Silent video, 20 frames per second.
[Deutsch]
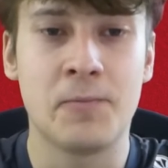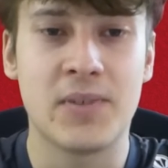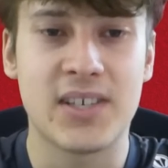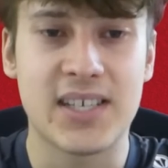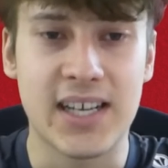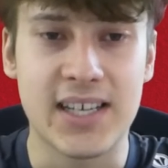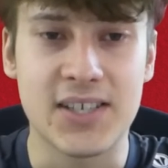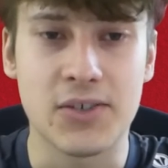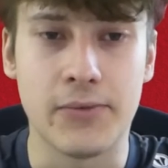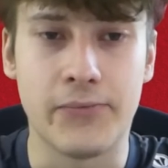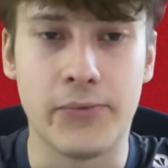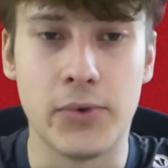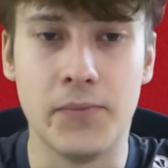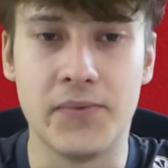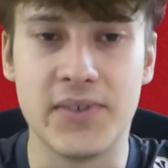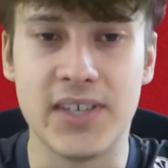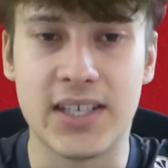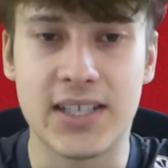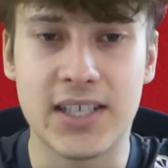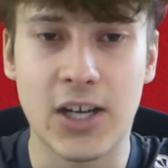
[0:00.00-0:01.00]

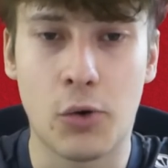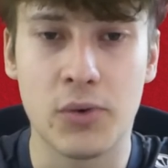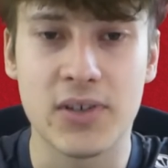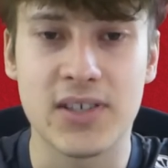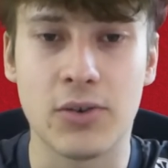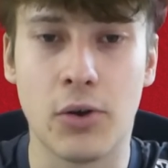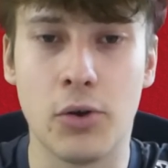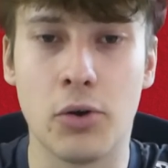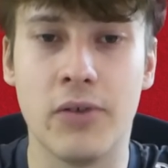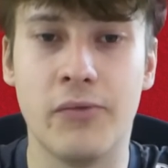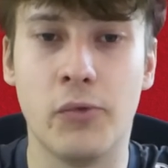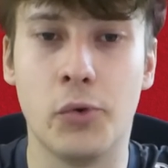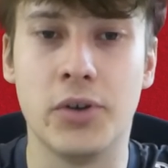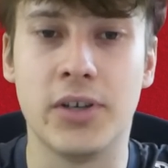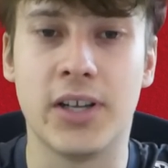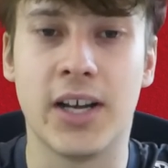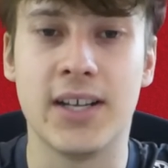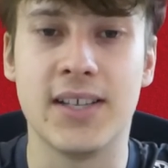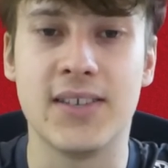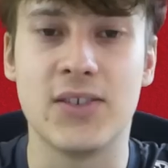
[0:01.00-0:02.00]
56.000 Euro
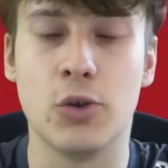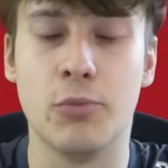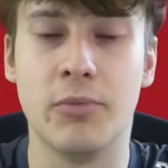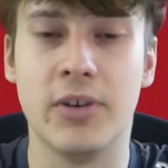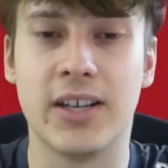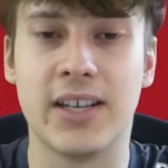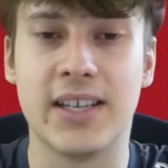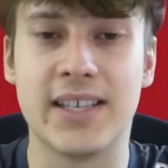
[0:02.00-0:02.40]
wurden da in Summe